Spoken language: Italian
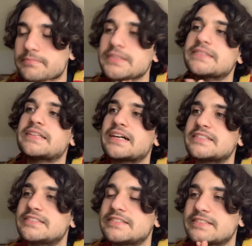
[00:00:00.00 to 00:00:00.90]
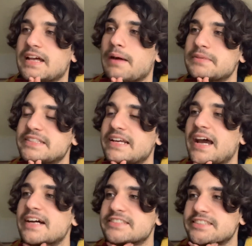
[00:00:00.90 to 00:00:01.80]
Mannaggia la
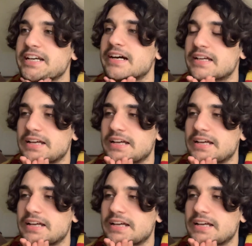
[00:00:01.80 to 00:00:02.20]
miseriaccia.